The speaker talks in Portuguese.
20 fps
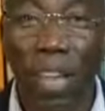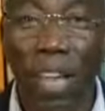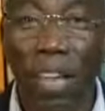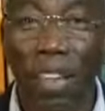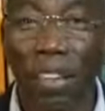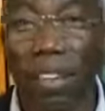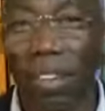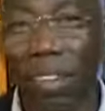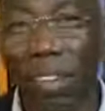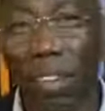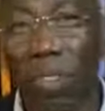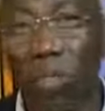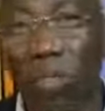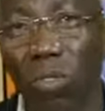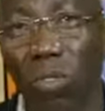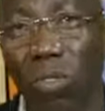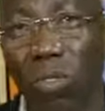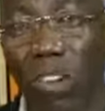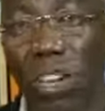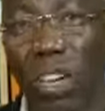Esse é um
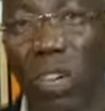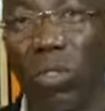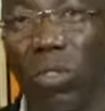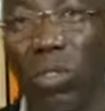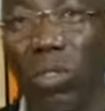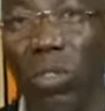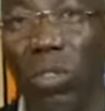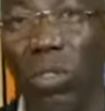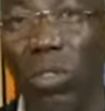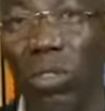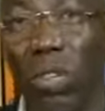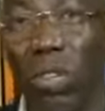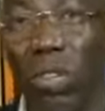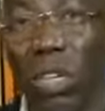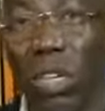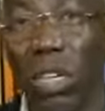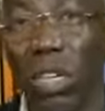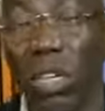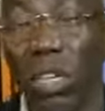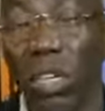governo
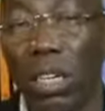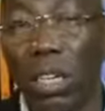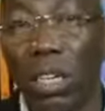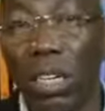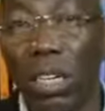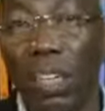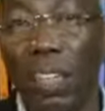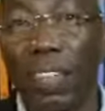que